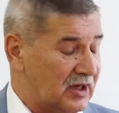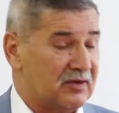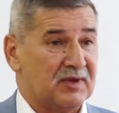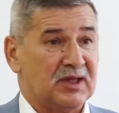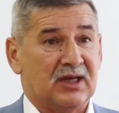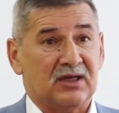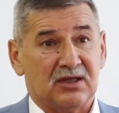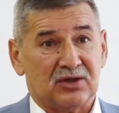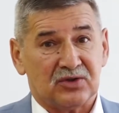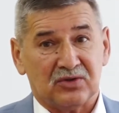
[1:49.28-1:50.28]
Как вы
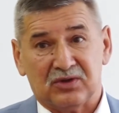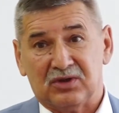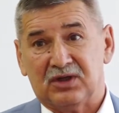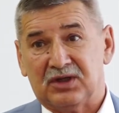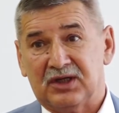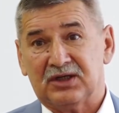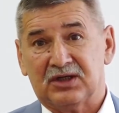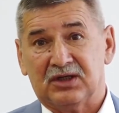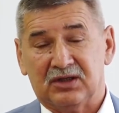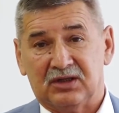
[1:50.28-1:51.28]
знаете, что
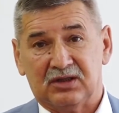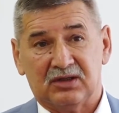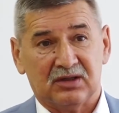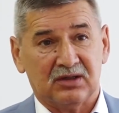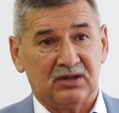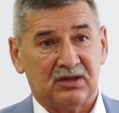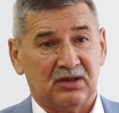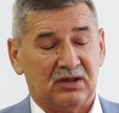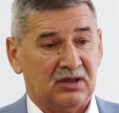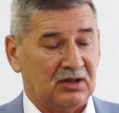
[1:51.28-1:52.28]
наши
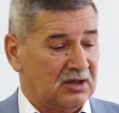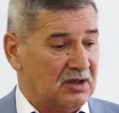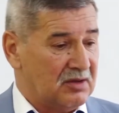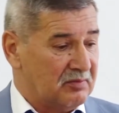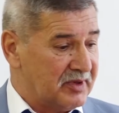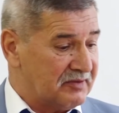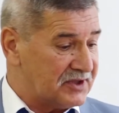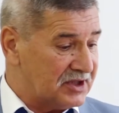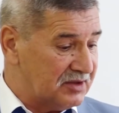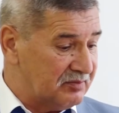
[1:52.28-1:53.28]

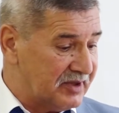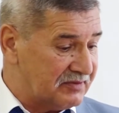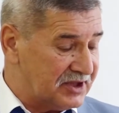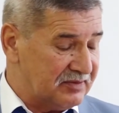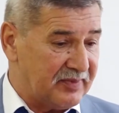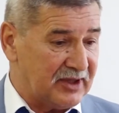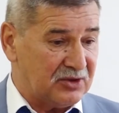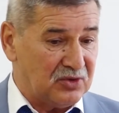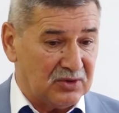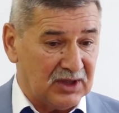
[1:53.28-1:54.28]
бывшие, бывшие
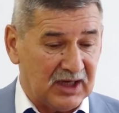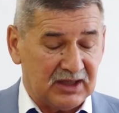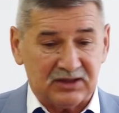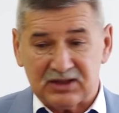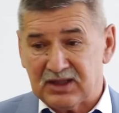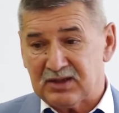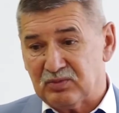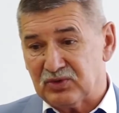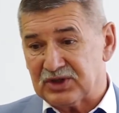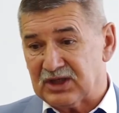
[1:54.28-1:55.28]
партнеры, а сейчас
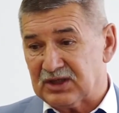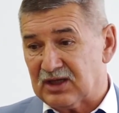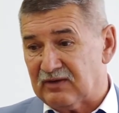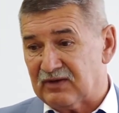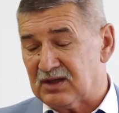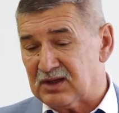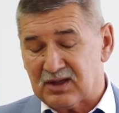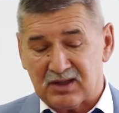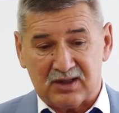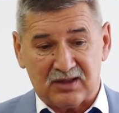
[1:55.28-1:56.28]
можно откровенно
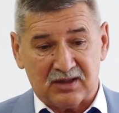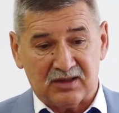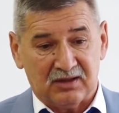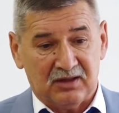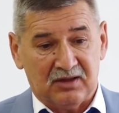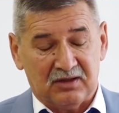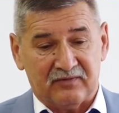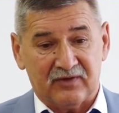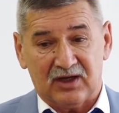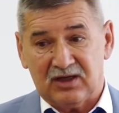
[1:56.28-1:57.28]
сказать
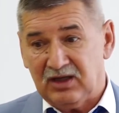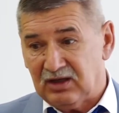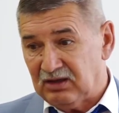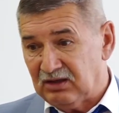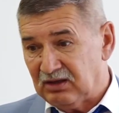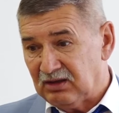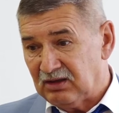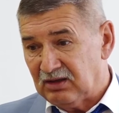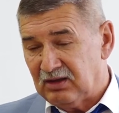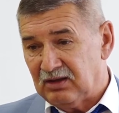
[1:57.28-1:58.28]
враги,
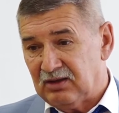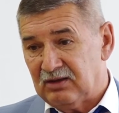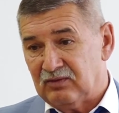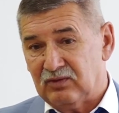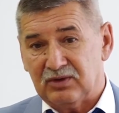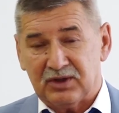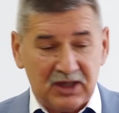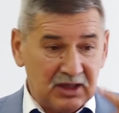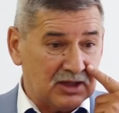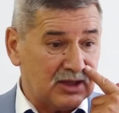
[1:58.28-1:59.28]
вот.
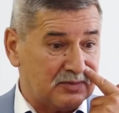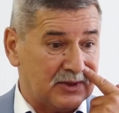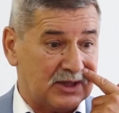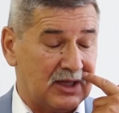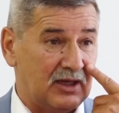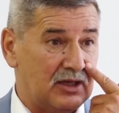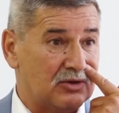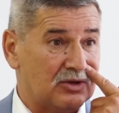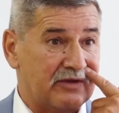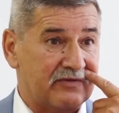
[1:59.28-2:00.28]
Я не
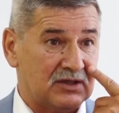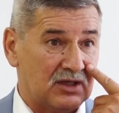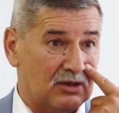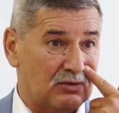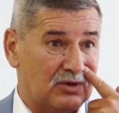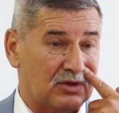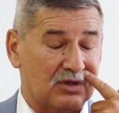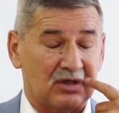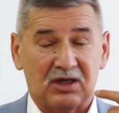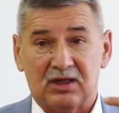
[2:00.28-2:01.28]
распространяю на весь народ,
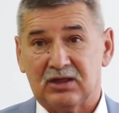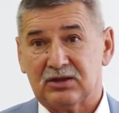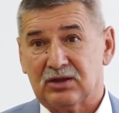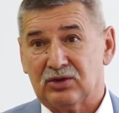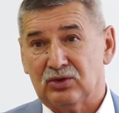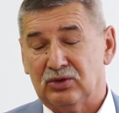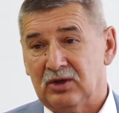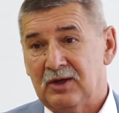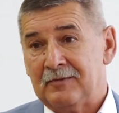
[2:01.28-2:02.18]
э, конечно, но